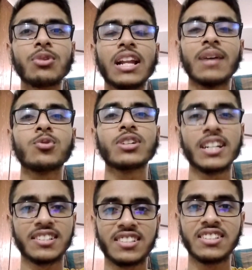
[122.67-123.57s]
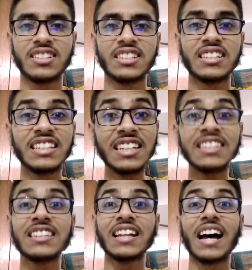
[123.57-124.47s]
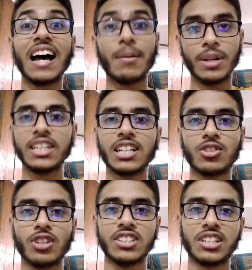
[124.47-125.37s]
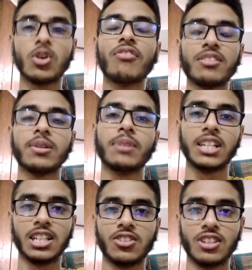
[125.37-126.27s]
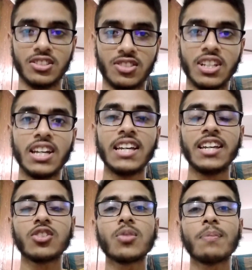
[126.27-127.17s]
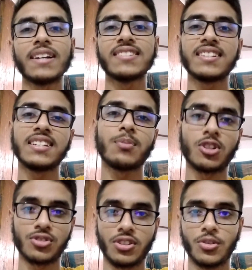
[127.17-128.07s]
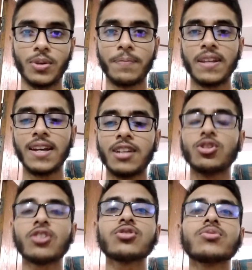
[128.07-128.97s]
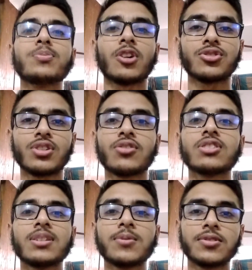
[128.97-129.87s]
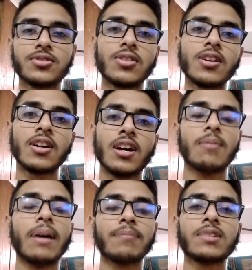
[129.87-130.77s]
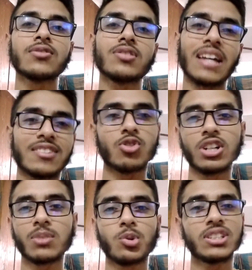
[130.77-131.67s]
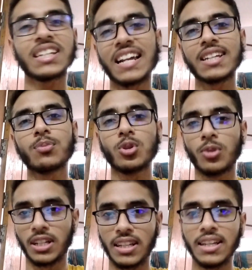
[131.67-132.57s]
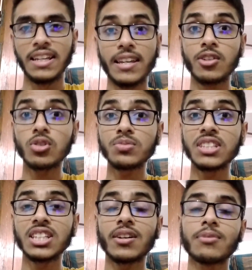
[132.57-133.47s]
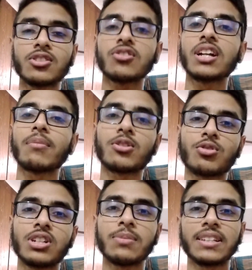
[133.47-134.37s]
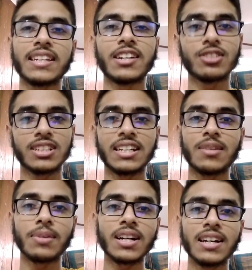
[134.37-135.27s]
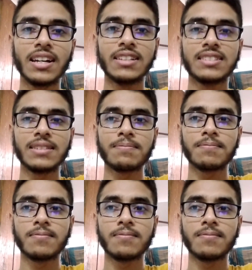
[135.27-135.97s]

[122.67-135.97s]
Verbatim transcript: ইউ উইল হ্যাভ টু গেট ইন আ মেডিকেল কলেজ আ গভর্নমেন্ট মেডিকেল কলেজ এরকম মাইন্ডসেট নিয়ে পড়াশোনা করবা ধরো তুমি পড়াশোনা করতে বসছো ভাবতেছো যে আজকে অনেক পড়ছি কালকে পড়বো না এরকম চিন্তাভাবনা যখন আনবা তখনই মাথায় এই কথাটা আনবা যে